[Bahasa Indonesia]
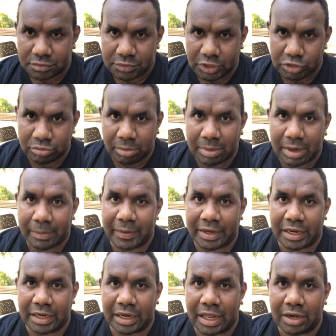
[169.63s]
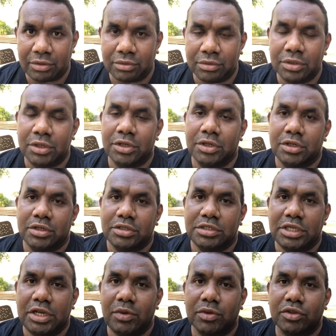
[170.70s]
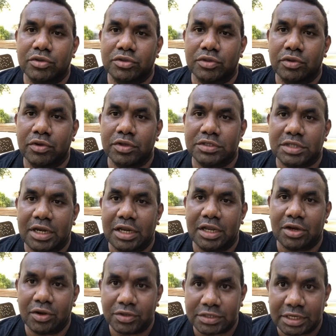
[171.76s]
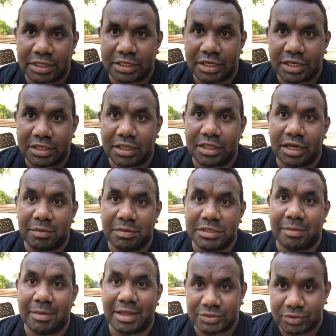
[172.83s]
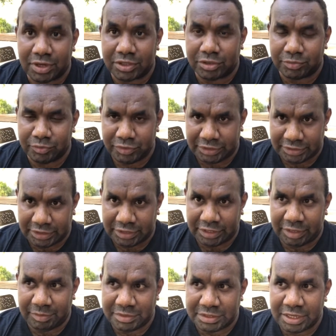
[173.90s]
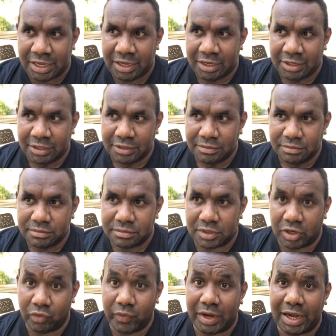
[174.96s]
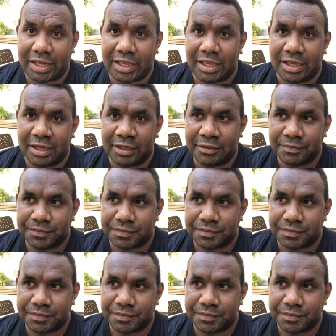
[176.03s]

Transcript: Itu beberapa hari yang lalu. Jadi waktu seluruh Australia close artinya kita tidak bisa masuk ataupun kita tidak bisa keluar lagi ke